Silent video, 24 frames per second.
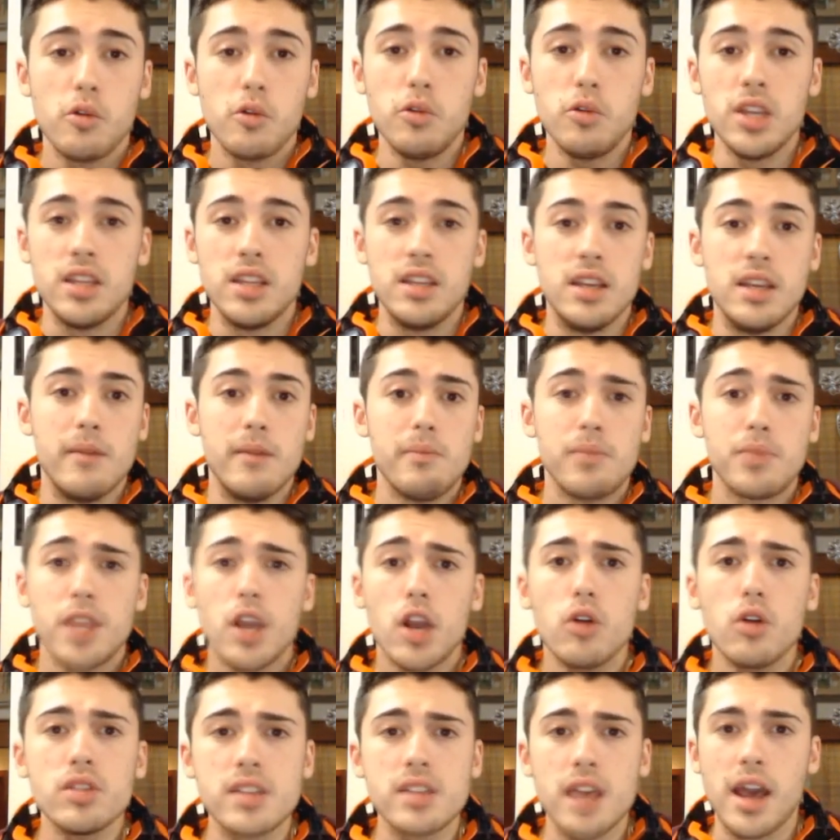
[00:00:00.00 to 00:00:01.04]
Quindi
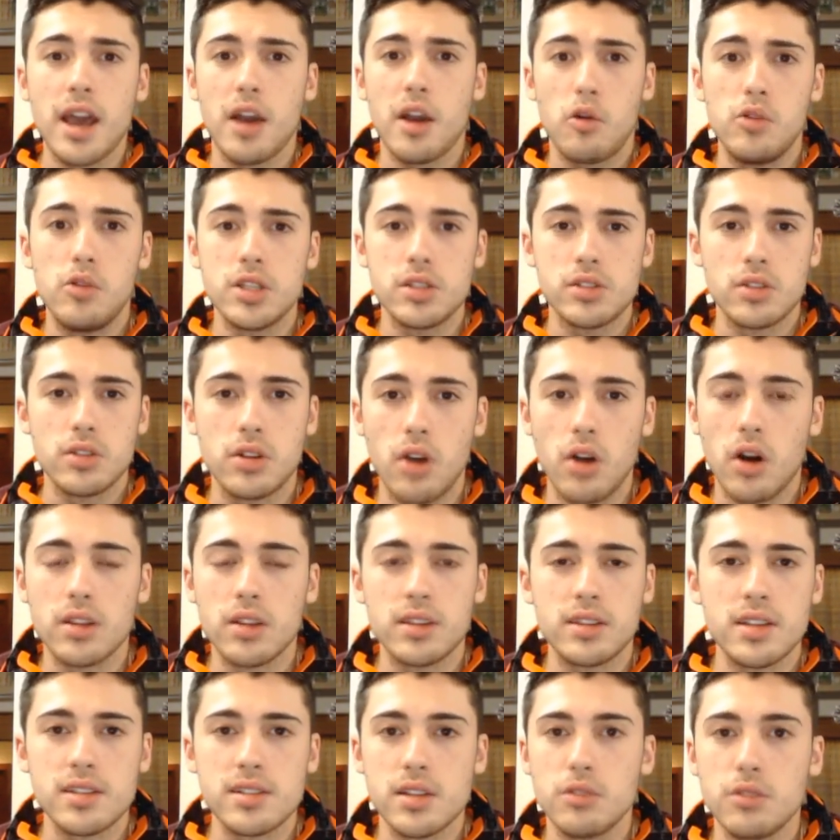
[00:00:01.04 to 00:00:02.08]
Cos'è questo
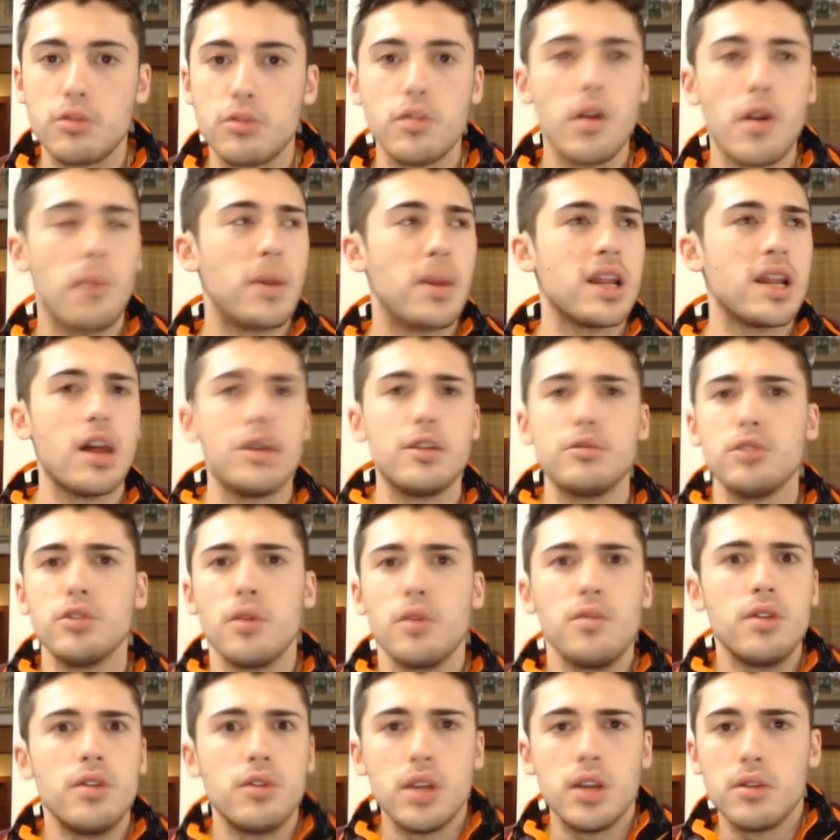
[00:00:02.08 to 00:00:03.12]
contest di cui vi ho parlato, di cui
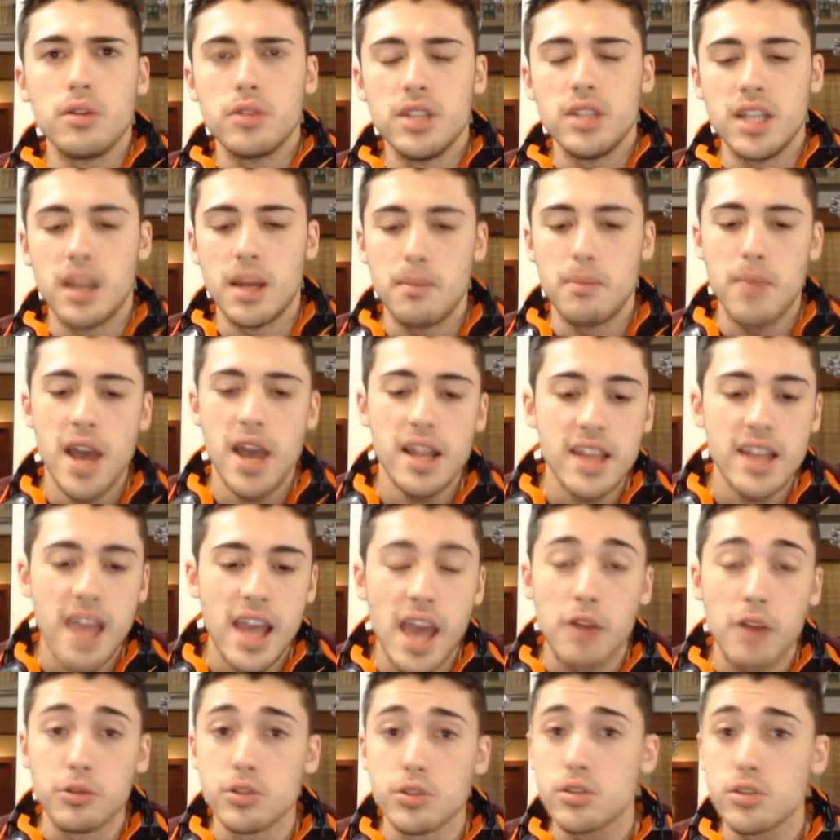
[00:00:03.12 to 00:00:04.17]
non vi volevo dire? Bene,
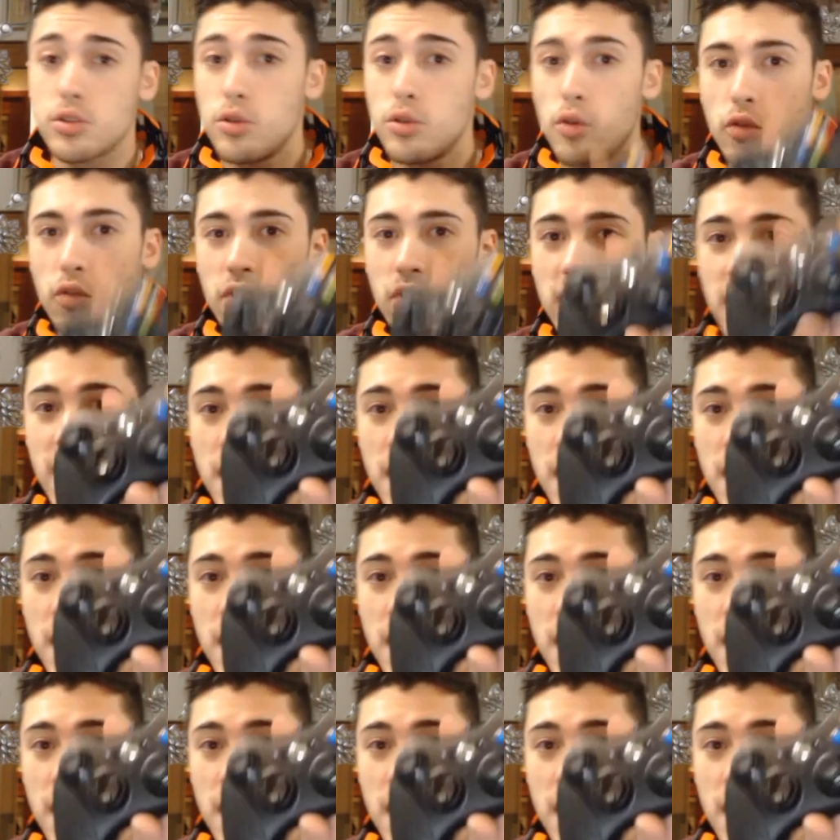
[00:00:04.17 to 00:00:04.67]
è uno Scoof